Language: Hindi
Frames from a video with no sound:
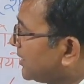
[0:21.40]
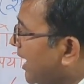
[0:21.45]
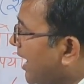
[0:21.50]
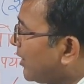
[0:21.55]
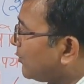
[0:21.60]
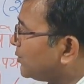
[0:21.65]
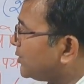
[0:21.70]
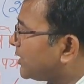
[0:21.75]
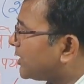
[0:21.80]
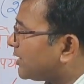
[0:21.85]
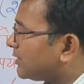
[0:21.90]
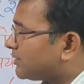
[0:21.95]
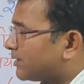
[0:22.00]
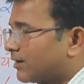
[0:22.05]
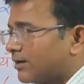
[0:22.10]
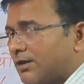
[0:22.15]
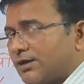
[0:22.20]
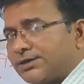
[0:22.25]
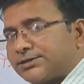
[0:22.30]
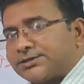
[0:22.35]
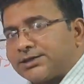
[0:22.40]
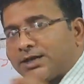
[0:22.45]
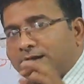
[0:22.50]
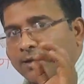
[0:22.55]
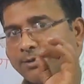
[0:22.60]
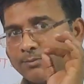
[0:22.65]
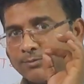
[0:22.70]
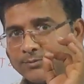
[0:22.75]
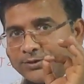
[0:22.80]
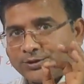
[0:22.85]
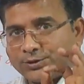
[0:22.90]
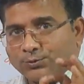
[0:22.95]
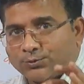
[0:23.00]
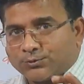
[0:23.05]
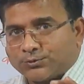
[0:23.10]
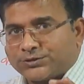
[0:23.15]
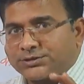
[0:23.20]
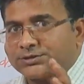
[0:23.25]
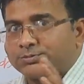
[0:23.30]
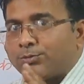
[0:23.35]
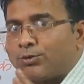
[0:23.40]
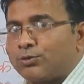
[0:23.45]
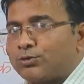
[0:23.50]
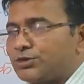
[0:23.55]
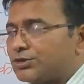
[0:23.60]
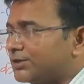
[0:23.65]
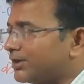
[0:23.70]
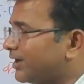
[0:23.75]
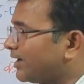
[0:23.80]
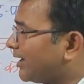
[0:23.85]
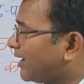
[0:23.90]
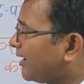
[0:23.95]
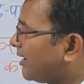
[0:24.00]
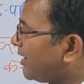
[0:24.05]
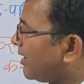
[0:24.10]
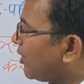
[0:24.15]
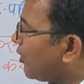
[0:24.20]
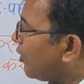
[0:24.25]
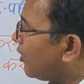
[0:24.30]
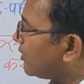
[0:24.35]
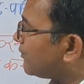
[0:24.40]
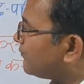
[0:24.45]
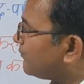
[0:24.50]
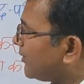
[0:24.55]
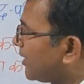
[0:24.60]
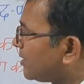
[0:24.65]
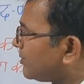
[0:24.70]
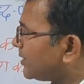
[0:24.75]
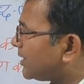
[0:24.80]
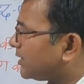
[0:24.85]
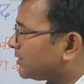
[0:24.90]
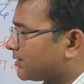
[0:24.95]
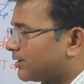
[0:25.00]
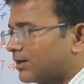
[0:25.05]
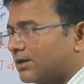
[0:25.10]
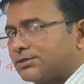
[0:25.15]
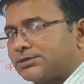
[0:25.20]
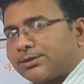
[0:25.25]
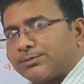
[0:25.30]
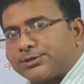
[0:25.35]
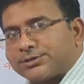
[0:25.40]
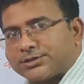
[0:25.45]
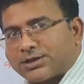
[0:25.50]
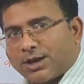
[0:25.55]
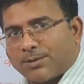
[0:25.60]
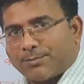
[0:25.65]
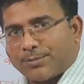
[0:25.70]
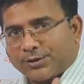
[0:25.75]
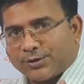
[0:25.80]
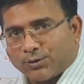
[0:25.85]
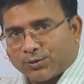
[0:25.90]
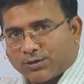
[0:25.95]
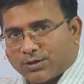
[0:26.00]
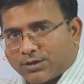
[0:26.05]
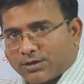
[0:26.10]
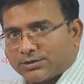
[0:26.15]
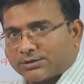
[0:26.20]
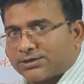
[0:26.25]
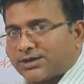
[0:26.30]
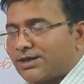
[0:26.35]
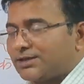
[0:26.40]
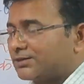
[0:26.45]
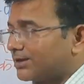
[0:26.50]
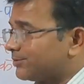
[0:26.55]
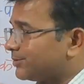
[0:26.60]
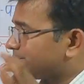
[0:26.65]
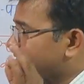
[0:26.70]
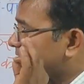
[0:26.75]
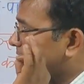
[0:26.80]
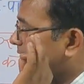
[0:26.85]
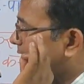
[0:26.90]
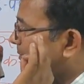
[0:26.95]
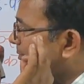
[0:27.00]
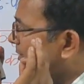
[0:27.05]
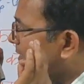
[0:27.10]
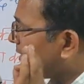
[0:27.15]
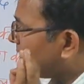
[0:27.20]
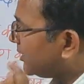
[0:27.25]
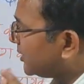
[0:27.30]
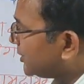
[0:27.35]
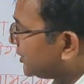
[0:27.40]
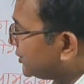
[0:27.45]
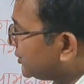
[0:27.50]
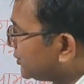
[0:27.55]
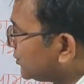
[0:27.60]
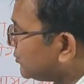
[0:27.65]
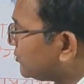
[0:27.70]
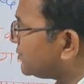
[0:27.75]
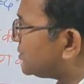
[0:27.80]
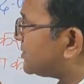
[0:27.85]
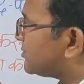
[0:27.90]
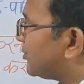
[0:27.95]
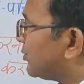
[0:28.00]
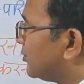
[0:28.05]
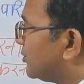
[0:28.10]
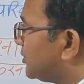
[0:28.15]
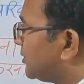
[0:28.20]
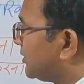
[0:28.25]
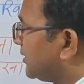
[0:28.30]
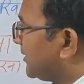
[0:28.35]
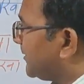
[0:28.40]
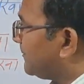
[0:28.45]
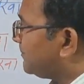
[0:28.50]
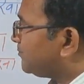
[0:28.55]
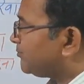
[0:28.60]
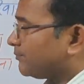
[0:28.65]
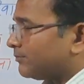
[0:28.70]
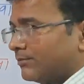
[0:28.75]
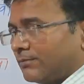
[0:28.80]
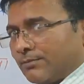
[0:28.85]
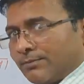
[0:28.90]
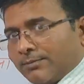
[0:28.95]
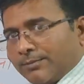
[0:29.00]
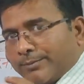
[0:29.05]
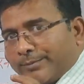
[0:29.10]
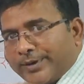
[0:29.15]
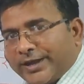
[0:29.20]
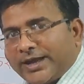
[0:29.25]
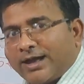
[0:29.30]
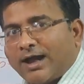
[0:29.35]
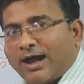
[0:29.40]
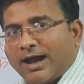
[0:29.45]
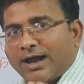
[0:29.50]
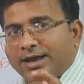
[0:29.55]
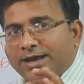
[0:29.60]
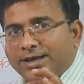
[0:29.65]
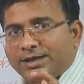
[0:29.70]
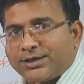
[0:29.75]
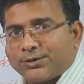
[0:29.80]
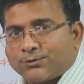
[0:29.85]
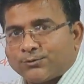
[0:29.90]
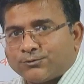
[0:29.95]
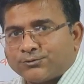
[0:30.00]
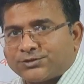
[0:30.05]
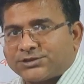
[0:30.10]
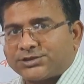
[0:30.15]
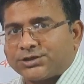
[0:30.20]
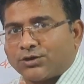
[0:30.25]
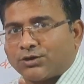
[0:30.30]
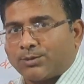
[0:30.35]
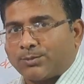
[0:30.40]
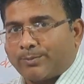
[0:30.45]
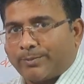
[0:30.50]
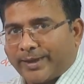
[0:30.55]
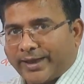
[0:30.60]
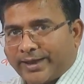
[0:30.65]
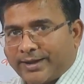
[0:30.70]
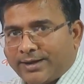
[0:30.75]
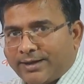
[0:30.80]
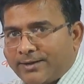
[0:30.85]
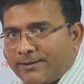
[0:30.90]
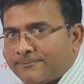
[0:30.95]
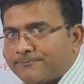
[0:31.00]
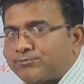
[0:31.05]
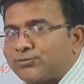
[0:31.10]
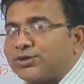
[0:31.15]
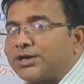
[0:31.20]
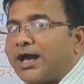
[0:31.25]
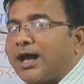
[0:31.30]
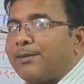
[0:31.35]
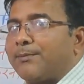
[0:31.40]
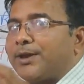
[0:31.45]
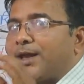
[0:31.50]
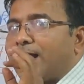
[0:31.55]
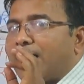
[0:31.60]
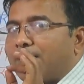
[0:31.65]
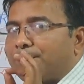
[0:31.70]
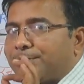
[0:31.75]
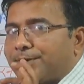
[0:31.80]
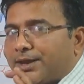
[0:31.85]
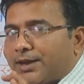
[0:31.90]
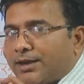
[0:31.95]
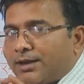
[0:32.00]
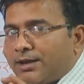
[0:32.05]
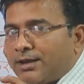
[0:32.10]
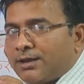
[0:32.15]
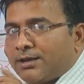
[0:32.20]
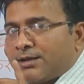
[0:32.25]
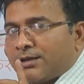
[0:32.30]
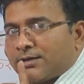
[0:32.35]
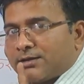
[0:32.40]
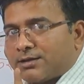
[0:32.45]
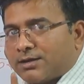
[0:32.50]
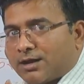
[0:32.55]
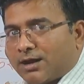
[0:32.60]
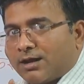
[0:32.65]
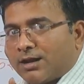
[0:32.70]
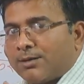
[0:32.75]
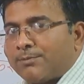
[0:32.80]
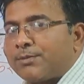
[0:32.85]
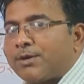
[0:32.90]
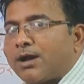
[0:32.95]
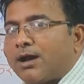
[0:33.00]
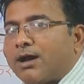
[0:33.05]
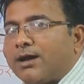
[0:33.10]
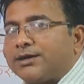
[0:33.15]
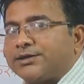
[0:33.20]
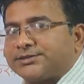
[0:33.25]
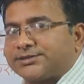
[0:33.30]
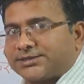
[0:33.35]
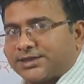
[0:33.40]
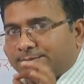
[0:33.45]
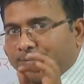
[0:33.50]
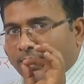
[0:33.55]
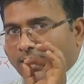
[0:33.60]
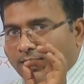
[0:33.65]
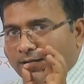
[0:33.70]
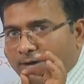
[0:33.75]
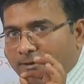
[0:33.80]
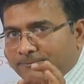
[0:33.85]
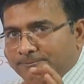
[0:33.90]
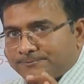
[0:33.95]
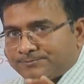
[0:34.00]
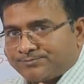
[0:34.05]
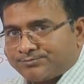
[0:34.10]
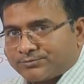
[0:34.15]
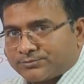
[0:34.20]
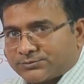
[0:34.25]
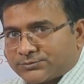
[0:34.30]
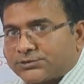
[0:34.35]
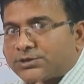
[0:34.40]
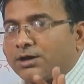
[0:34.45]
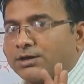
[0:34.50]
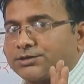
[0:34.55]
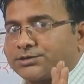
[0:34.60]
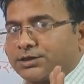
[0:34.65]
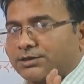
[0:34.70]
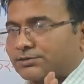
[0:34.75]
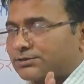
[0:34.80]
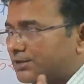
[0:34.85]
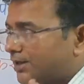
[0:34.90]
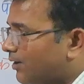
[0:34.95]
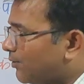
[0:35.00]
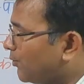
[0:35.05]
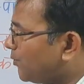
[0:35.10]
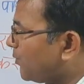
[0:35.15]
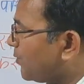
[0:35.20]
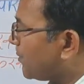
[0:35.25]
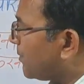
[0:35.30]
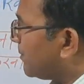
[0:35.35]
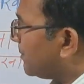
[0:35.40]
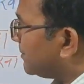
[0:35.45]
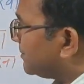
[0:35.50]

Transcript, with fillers: नाउन के तरह इसे हम यूज बोलते हैं और वर्ब के तरह जब इसका प्रयोग करते हैं तब इसे हम यूज बोलते हैं मे आई यूज योर पेन क्या मैं आपके कलम का इस्तेमाल कर सकता हूं